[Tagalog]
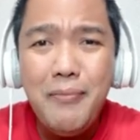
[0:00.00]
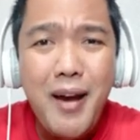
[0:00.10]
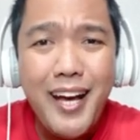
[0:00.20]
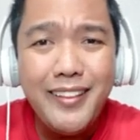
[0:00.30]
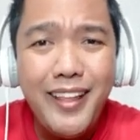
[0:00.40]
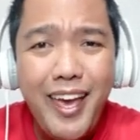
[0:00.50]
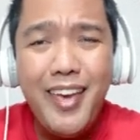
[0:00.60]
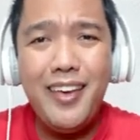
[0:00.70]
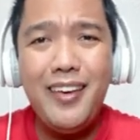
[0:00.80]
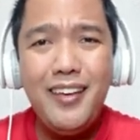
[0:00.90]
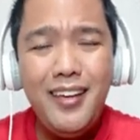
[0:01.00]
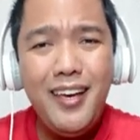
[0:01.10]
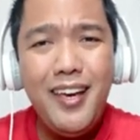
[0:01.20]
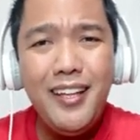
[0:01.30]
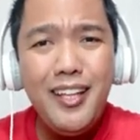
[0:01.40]
Makate?
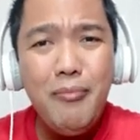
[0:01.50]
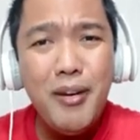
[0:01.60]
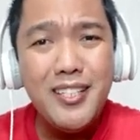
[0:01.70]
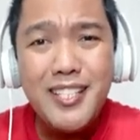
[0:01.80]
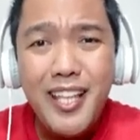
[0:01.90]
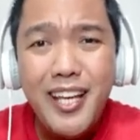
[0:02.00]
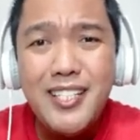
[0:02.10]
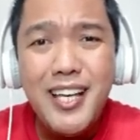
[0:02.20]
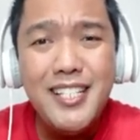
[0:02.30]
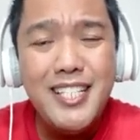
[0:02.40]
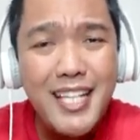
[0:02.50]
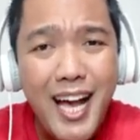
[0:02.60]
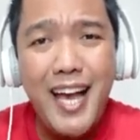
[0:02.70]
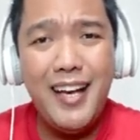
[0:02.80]
Hindi magstay sa isa.